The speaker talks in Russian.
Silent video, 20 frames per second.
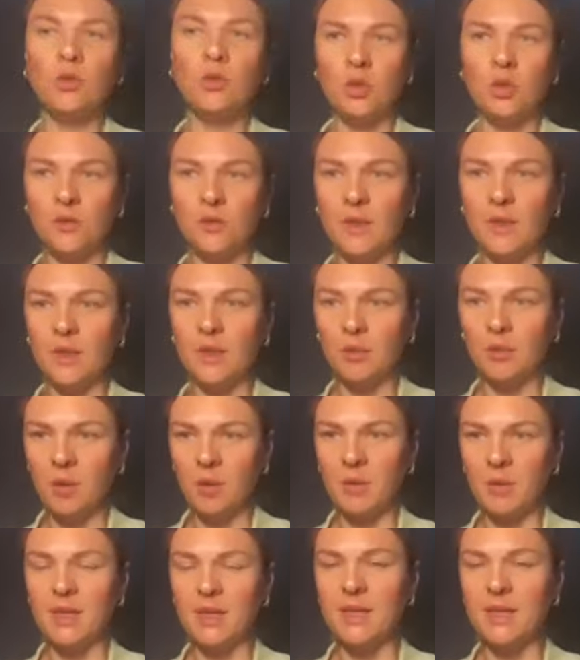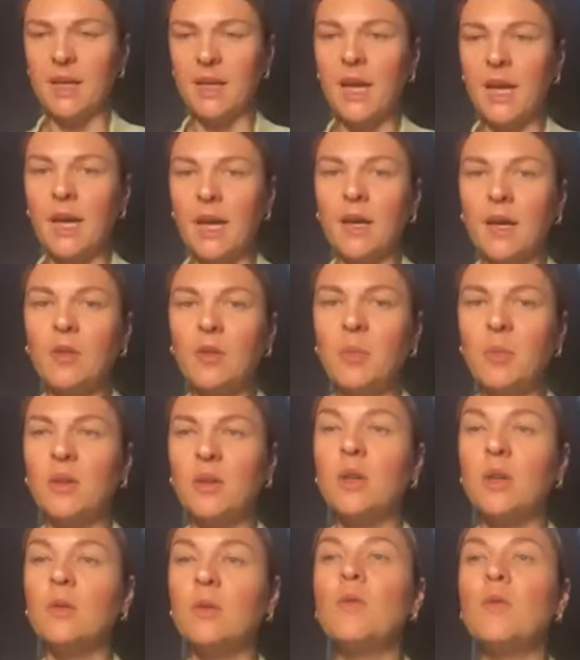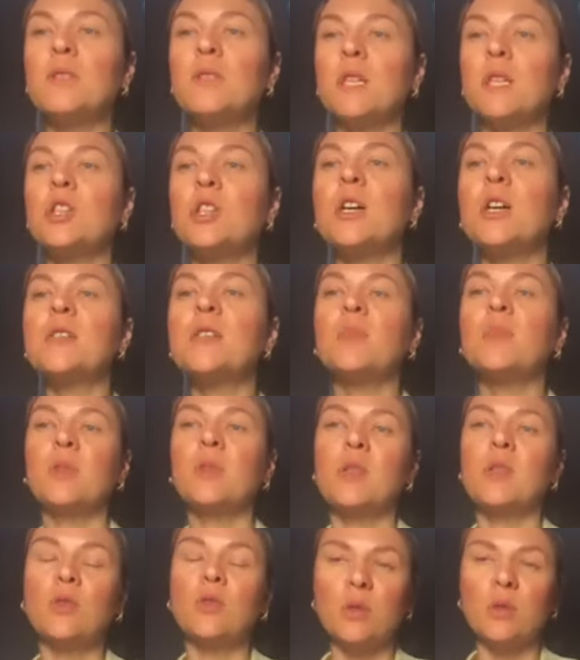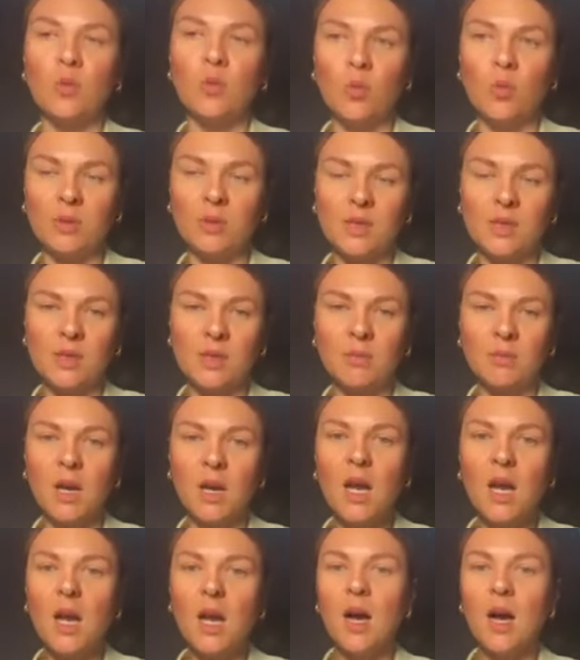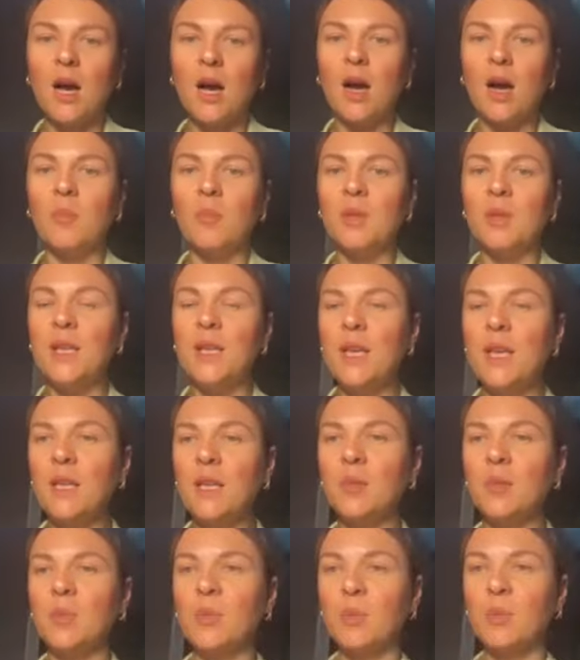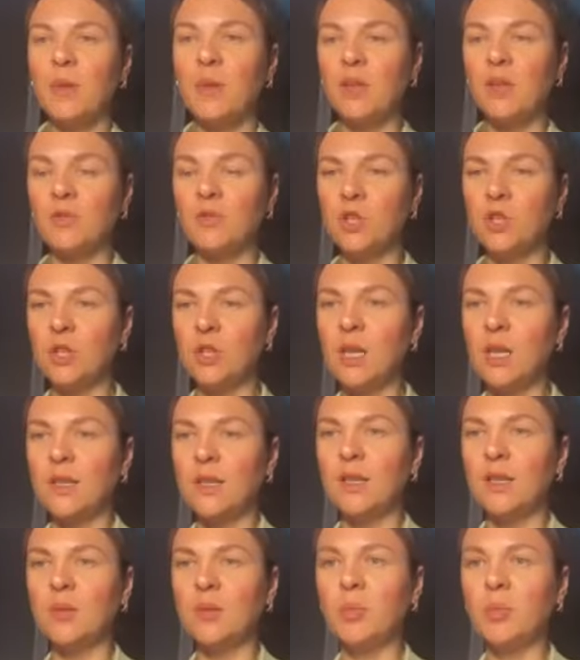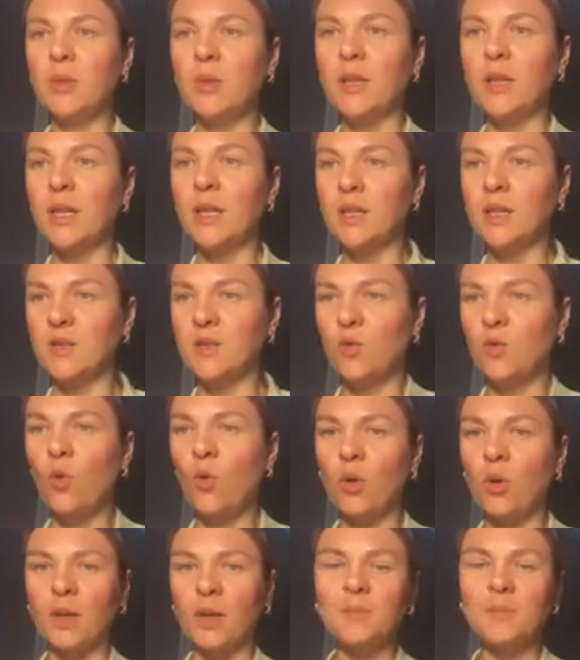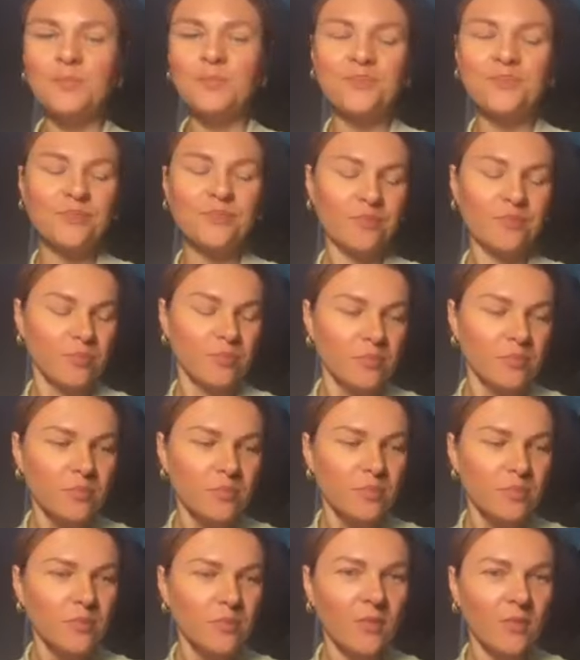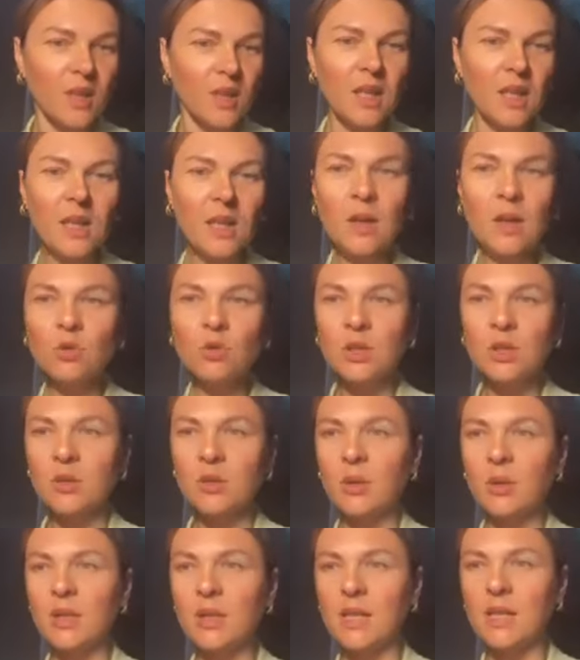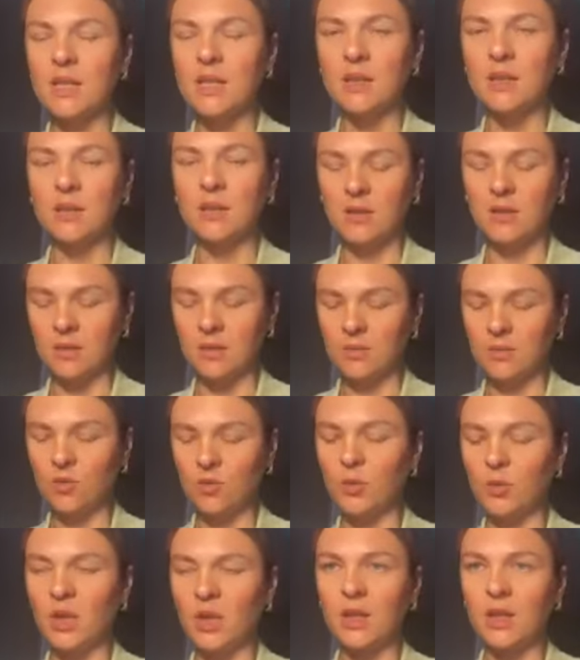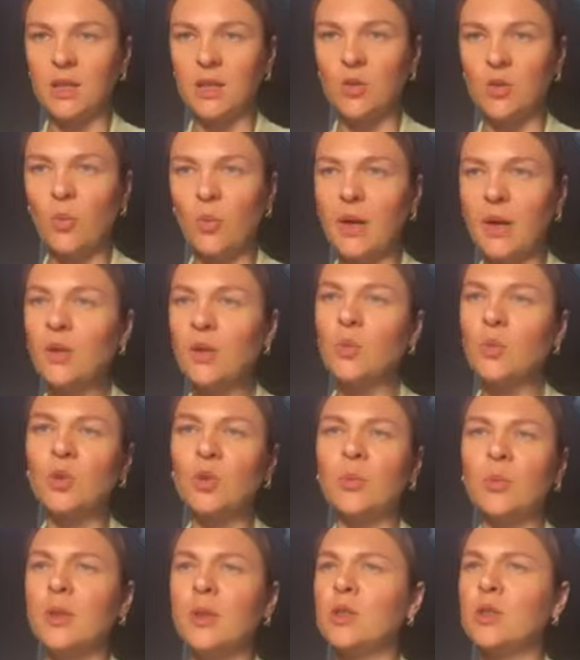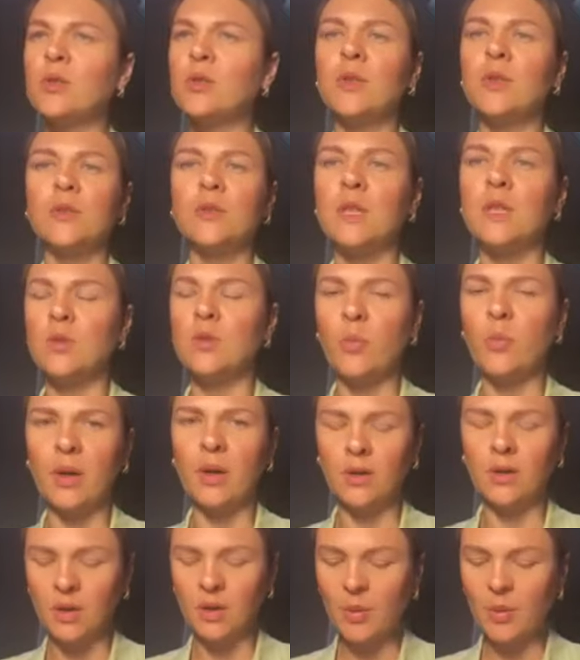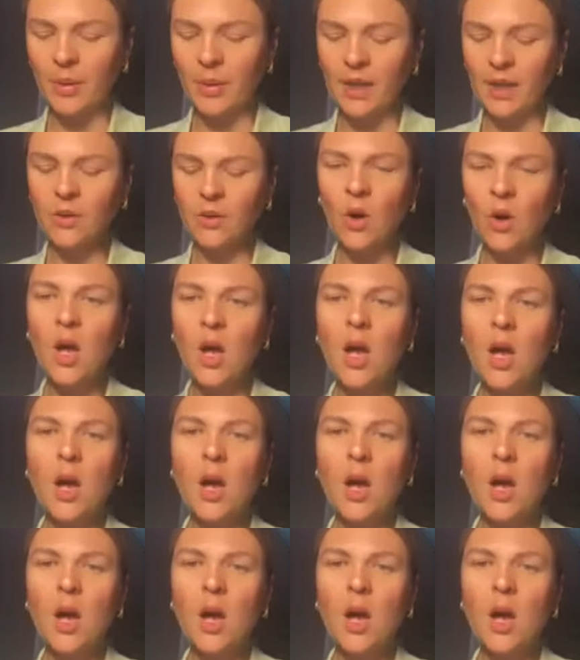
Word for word: тоже в этот момент соляра, во-первых, его встречать определенным образом. А мне, например, вчера надо было ехать в горы, я уже собралась, э, думала Красную Поляну, потом поняла, что нет, в Красную Поляну я не поеду.